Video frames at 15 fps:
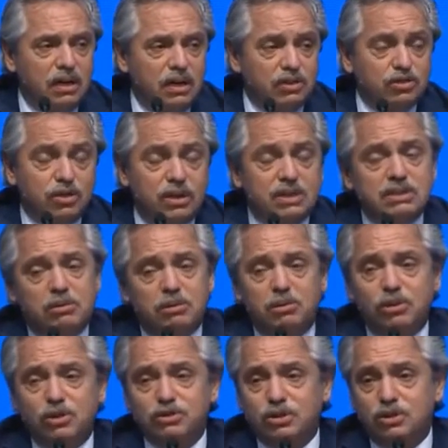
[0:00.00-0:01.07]
eso que llamamos
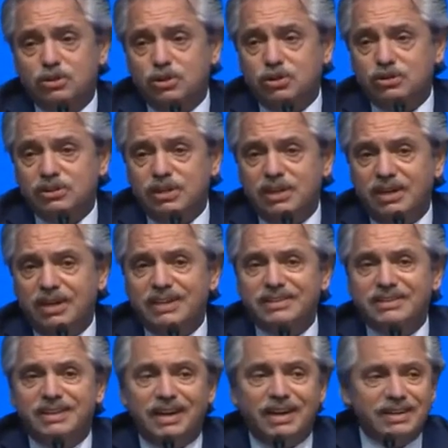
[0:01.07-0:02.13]
nosotros
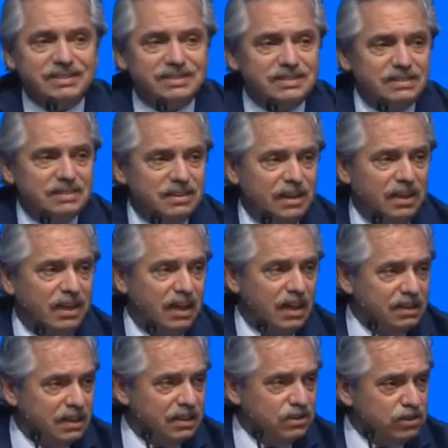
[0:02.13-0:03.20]
estrés en la
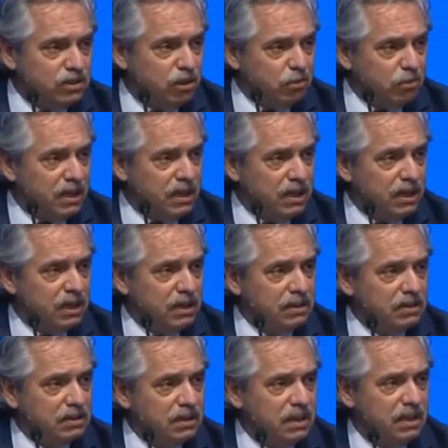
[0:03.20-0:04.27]
atención médica.
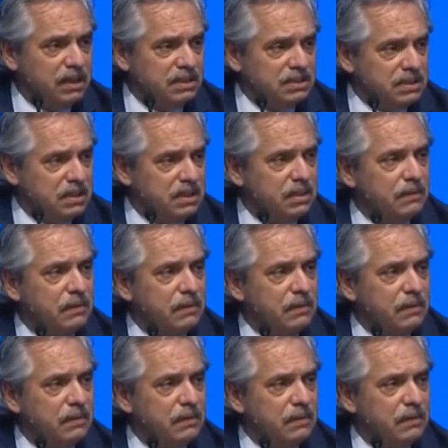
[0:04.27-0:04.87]
Es decir,